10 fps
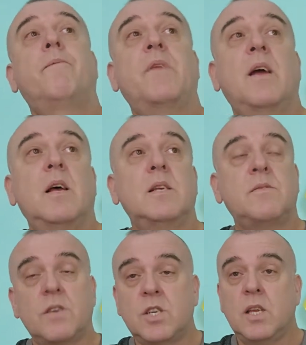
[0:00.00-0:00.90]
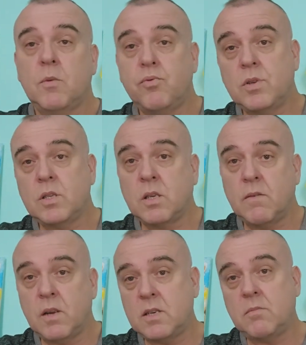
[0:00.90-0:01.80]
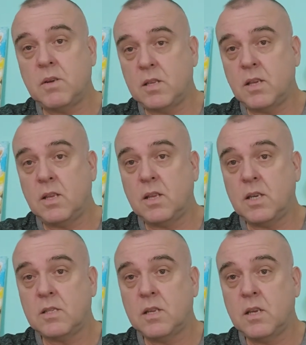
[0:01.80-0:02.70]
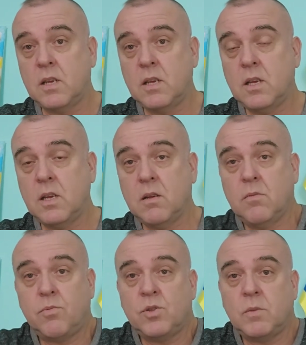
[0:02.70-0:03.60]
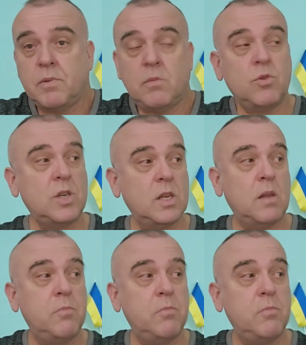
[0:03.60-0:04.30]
э, свержения путинского режима это не даст. Ну, просто потому что этот